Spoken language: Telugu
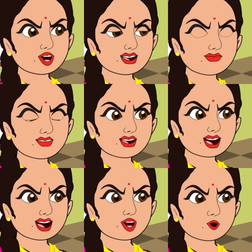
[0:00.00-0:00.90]
ఏంట్రా
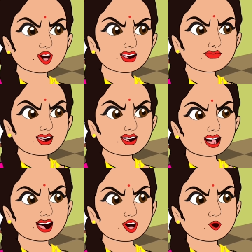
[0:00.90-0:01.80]
ఇది
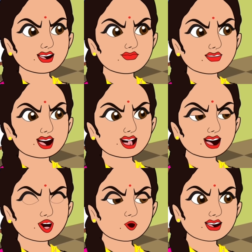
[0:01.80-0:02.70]
పెళ్లి చేసుకోమంటే
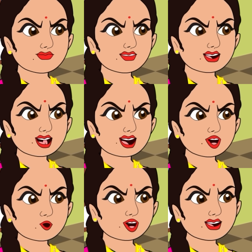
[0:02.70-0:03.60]
అలిగి
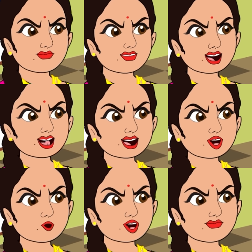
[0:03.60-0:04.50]
ఇంత దూరం
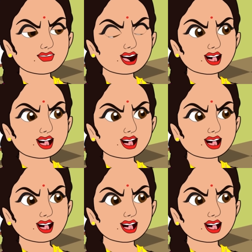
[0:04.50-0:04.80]
వచ్చేస్తావా